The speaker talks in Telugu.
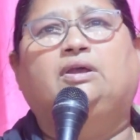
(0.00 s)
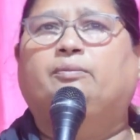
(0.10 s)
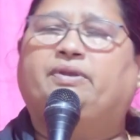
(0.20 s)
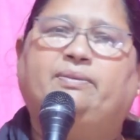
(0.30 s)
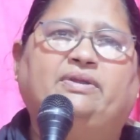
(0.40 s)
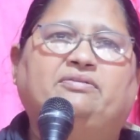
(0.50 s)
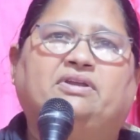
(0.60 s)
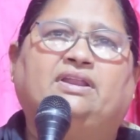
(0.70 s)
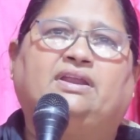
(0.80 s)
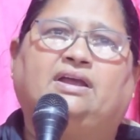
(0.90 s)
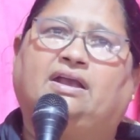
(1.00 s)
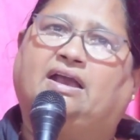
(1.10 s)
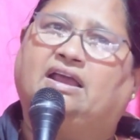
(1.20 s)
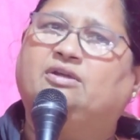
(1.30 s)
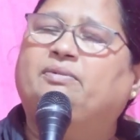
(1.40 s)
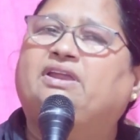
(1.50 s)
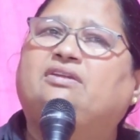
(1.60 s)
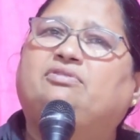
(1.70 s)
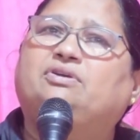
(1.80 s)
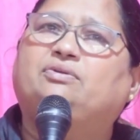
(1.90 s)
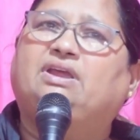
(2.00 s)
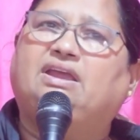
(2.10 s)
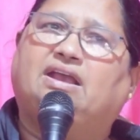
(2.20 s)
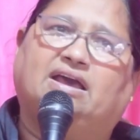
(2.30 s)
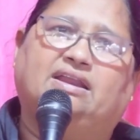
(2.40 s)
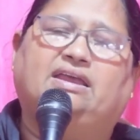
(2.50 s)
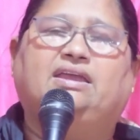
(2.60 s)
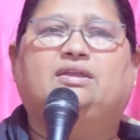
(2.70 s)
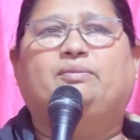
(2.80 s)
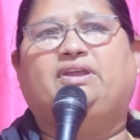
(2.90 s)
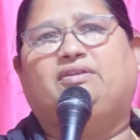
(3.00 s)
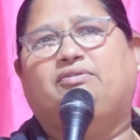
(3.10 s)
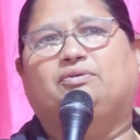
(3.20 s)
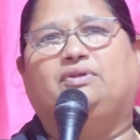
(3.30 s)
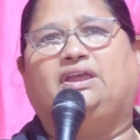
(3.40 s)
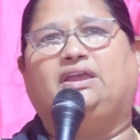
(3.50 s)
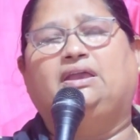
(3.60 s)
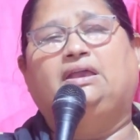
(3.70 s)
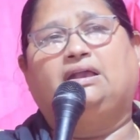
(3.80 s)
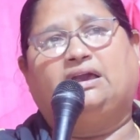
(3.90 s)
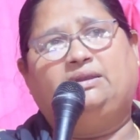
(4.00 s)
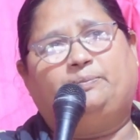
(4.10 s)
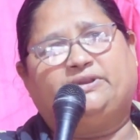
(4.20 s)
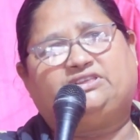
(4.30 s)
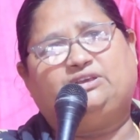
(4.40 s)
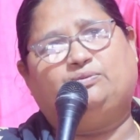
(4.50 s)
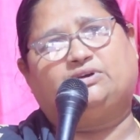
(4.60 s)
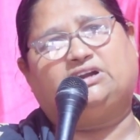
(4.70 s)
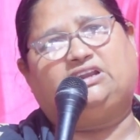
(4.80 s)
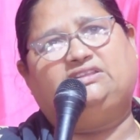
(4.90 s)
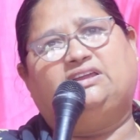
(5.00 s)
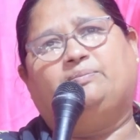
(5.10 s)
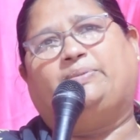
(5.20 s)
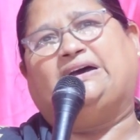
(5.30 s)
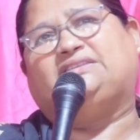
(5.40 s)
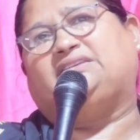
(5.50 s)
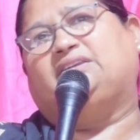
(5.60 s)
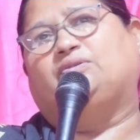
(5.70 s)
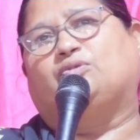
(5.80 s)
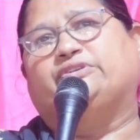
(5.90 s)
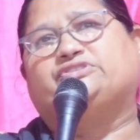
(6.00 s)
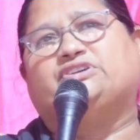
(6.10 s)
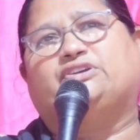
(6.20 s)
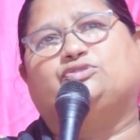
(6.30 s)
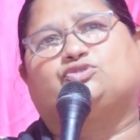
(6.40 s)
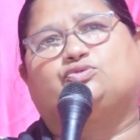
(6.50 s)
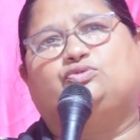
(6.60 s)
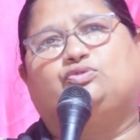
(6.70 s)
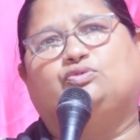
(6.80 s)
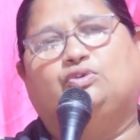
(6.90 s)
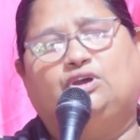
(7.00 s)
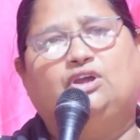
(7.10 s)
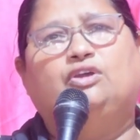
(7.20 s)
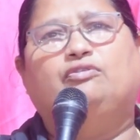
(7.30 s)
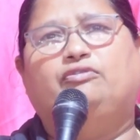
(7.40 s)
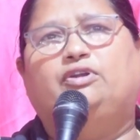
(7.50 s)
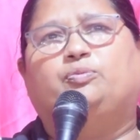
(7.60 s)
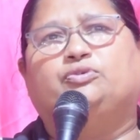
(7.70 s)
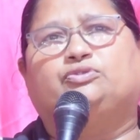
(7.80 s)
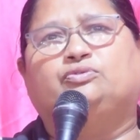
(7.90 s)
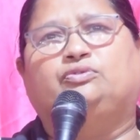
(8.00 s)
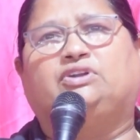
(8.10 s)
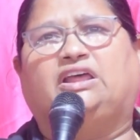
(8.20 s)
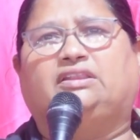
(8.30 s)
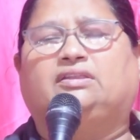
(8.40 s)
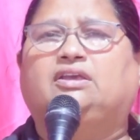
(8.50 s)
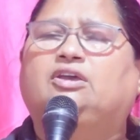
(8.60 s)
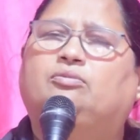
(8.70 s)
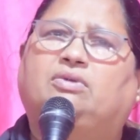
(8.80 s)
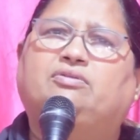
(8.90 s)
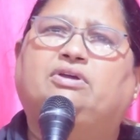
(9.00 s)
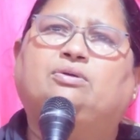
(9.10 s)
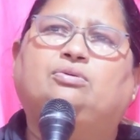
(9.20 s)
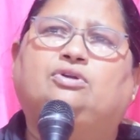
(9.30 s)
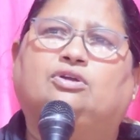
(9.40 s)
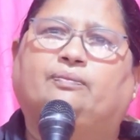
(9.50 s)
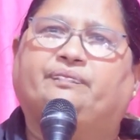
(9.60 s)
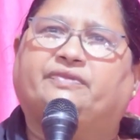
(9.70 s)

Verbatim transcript: ప్రియమైన వర్లరా ఘనమైనవి ఉన్నాయి ఘనహీనమైనవి ఉన్నాయి కానీ ప్రతి ఒక్కటి దాని పాత్రను కొనసాగించుకుంటూ వెళ్ళిపోతూ ఉంటుంది మనం అనుకుంటాం